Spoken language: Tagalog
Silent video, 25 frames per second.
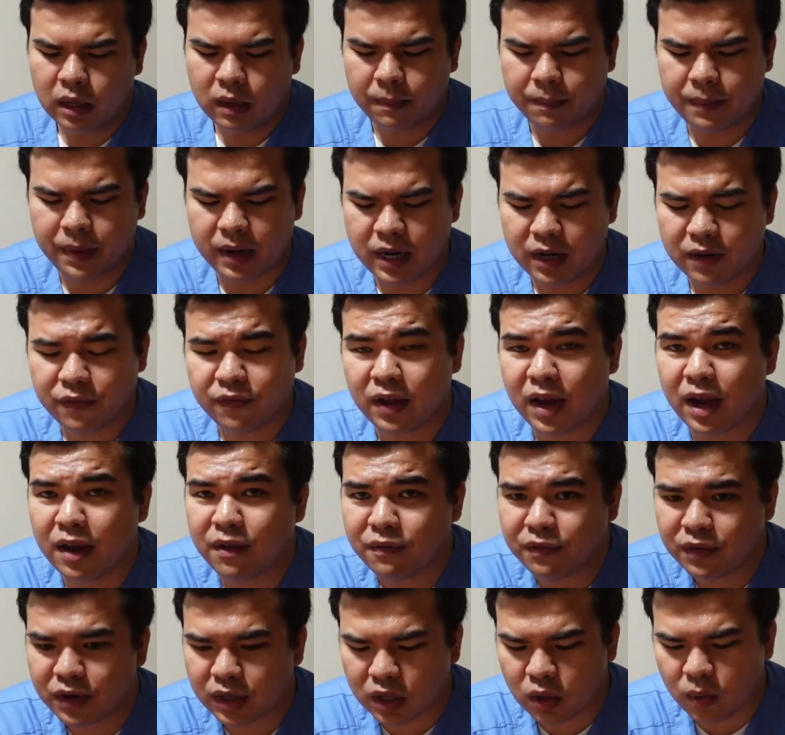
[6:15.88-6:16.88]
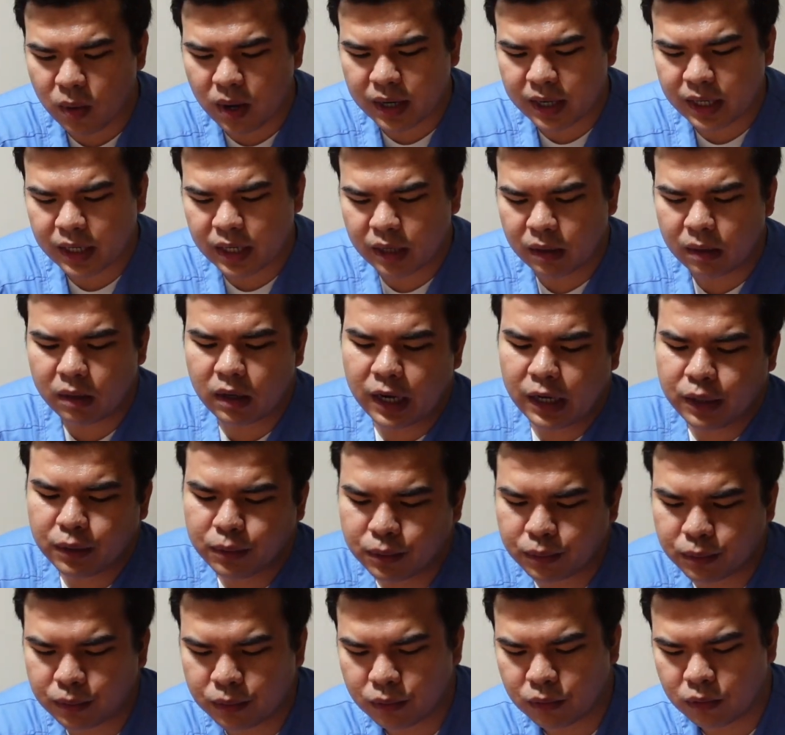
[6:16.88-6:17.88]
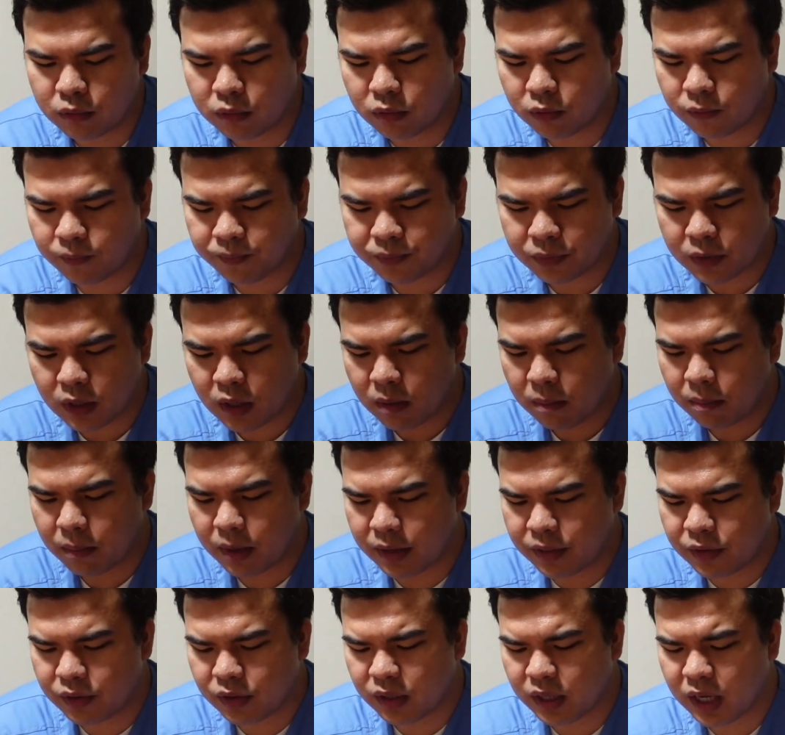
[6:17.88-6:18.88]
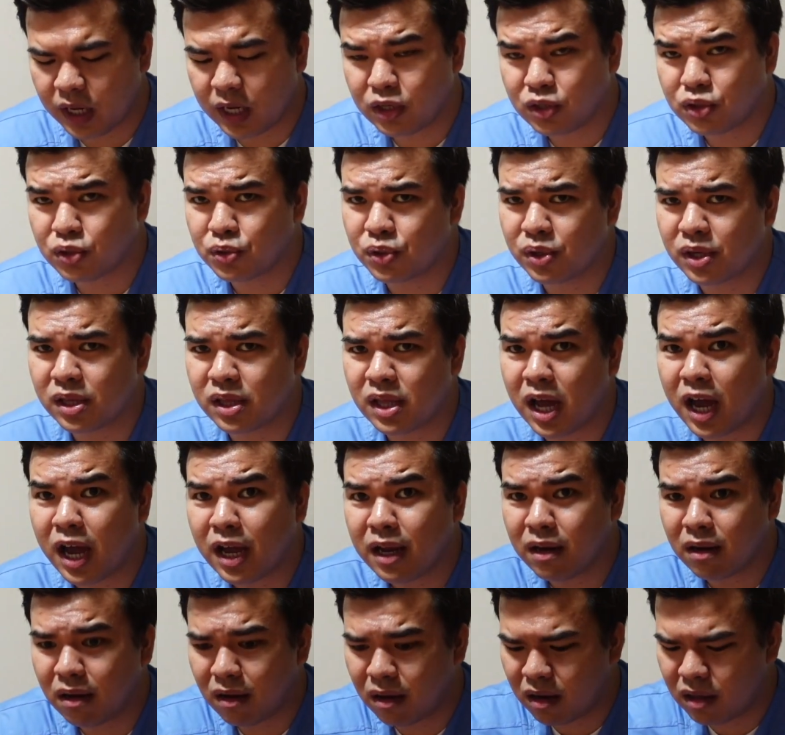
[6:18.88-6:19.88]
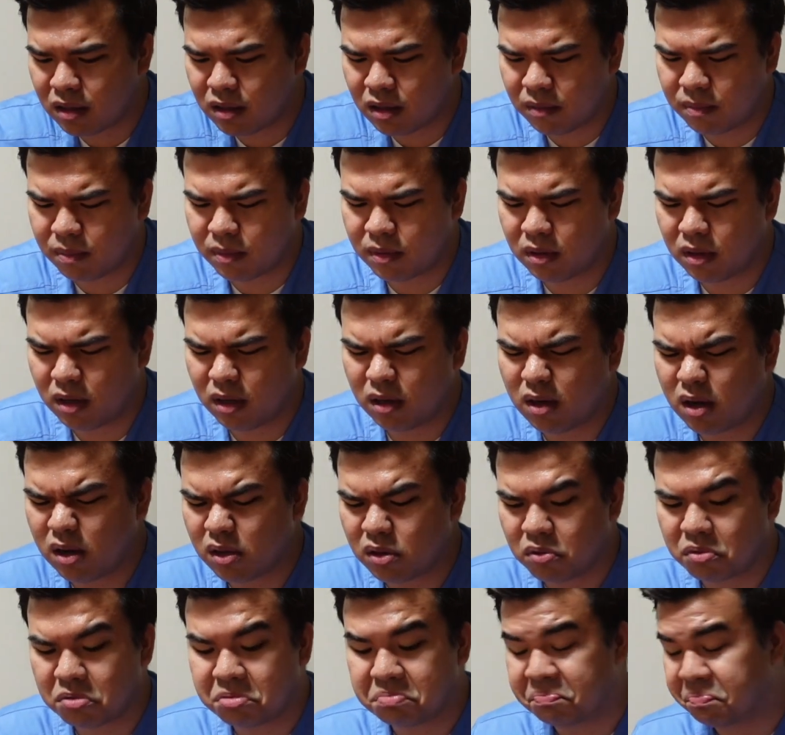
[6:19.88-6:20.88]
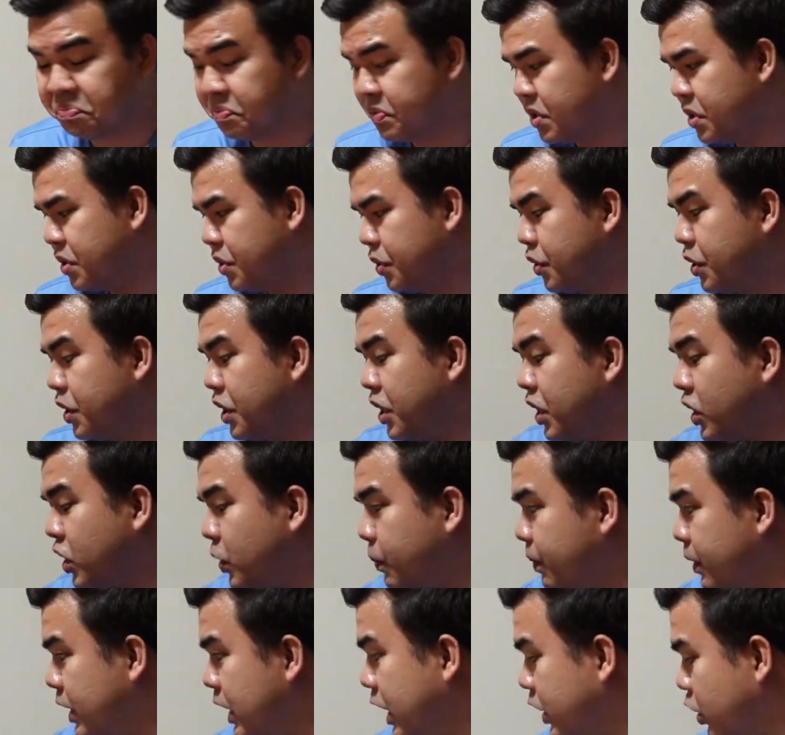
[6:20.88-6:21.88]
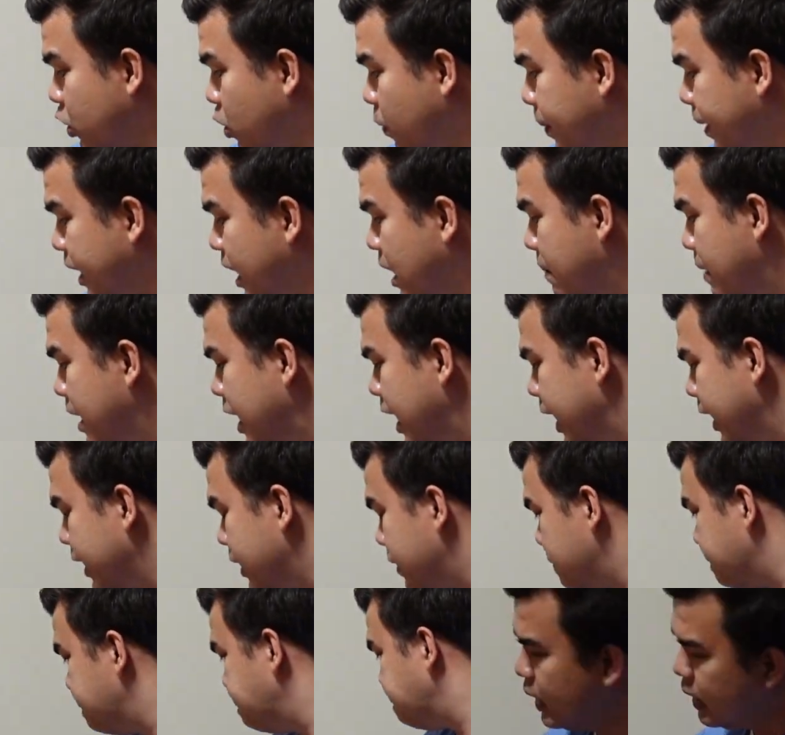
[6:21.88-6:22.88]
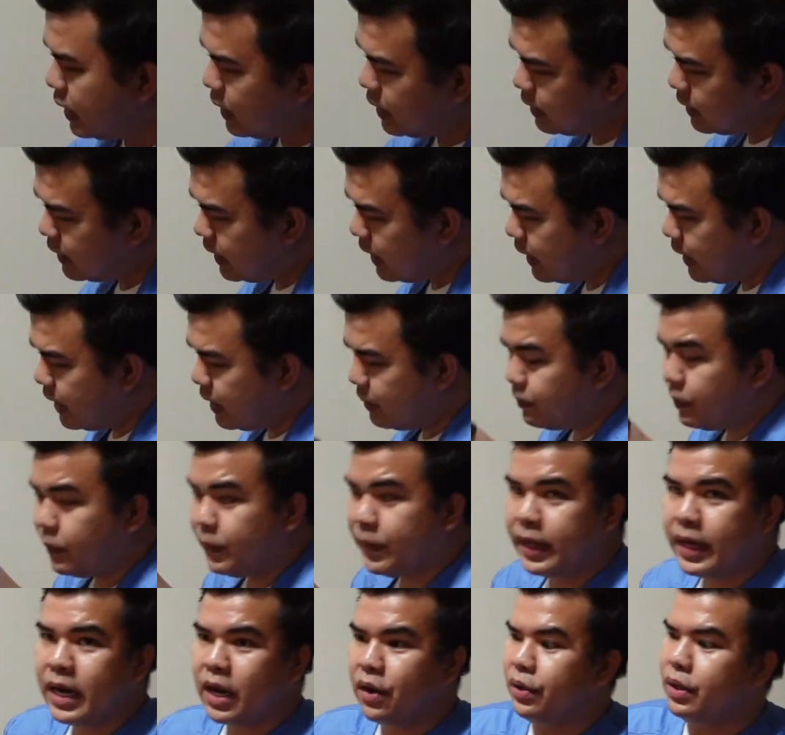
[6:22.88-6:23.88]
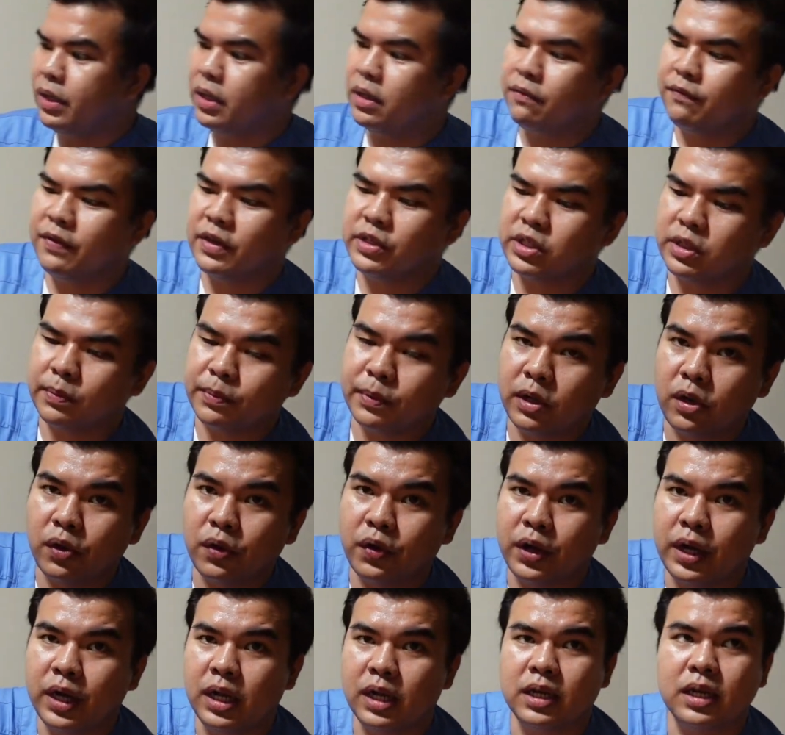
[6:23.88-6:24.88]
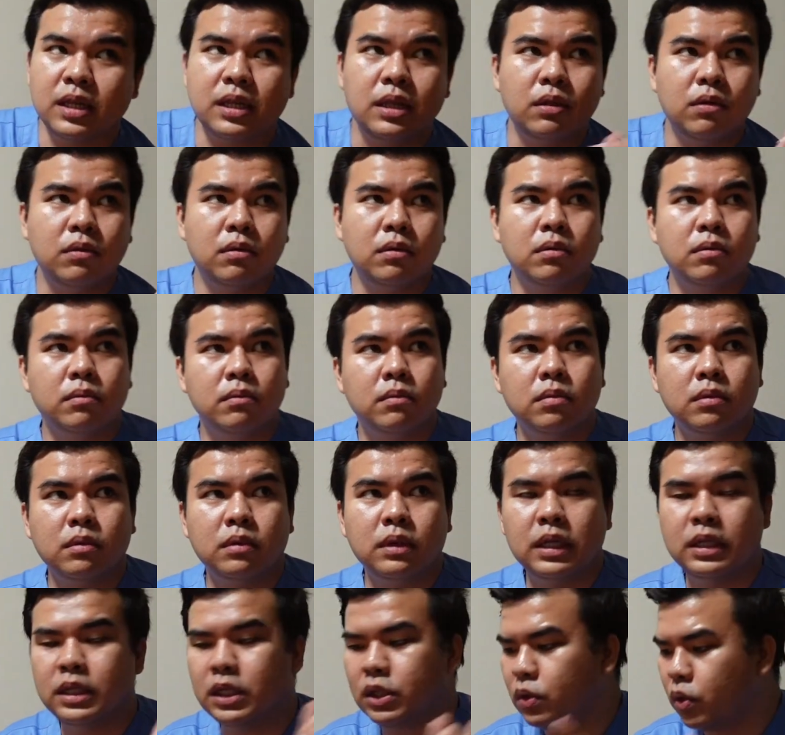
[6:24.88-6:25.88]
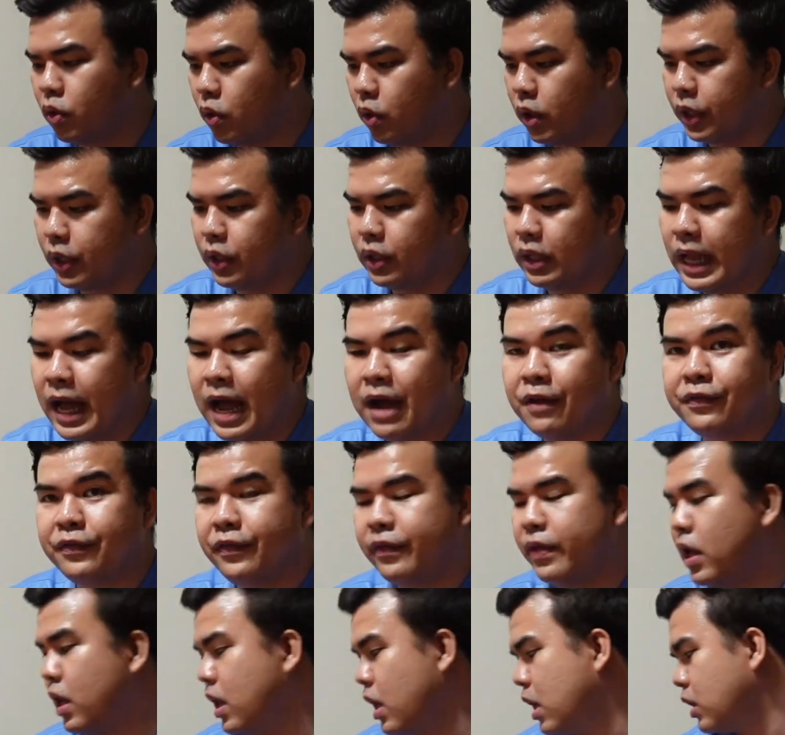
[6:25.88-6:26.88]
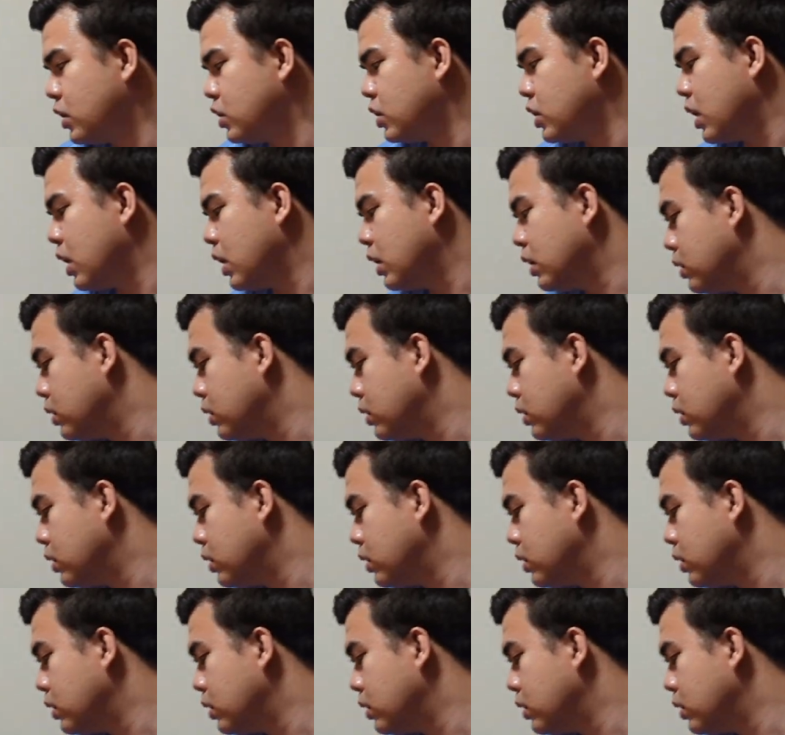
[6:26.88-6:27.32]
Para if ever tawagin ng ano, Mother Nature sana, di ba? Eh, kaso, yun yung dahil ako pinakamaliit. Then, kumain ako ng vegetable oil kasi yung nandito ko ngayon, half na lang siya.